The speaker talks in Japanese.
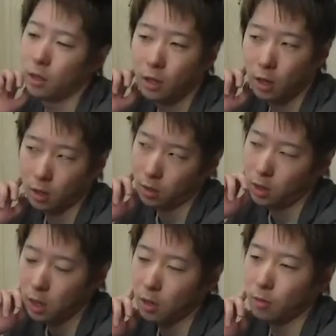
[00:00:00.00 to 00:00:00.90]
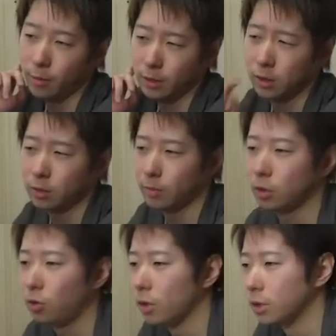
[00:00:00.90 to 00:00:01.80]
やっていきたいと思います。まあ、
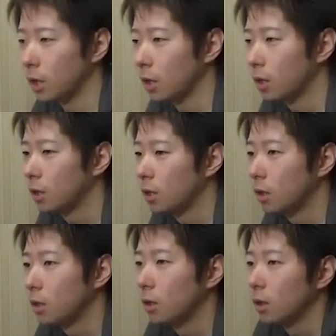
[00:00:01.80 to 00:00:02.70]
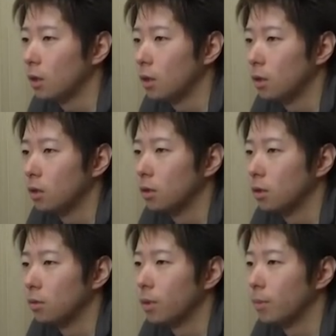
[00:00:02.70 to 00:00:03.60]
ソロですね。
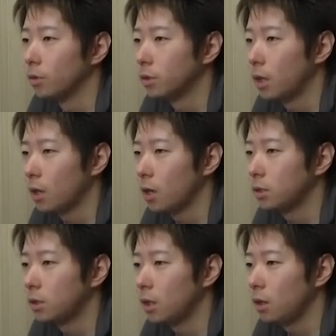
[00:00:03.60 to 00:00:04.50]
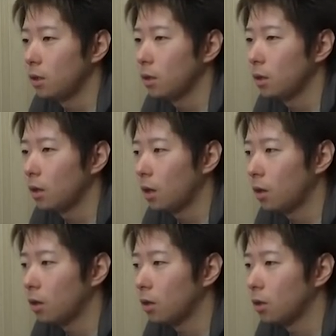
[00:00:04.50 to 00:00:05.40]
まあまあ、世界戦
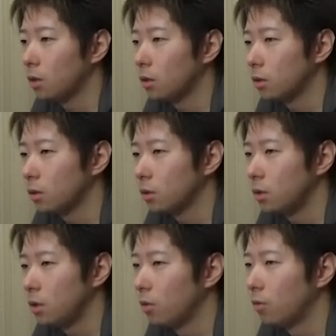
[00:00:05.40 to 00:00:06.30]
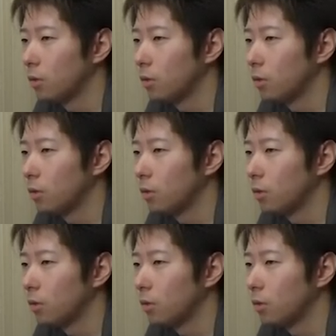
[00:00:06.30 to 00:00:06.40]
が、日本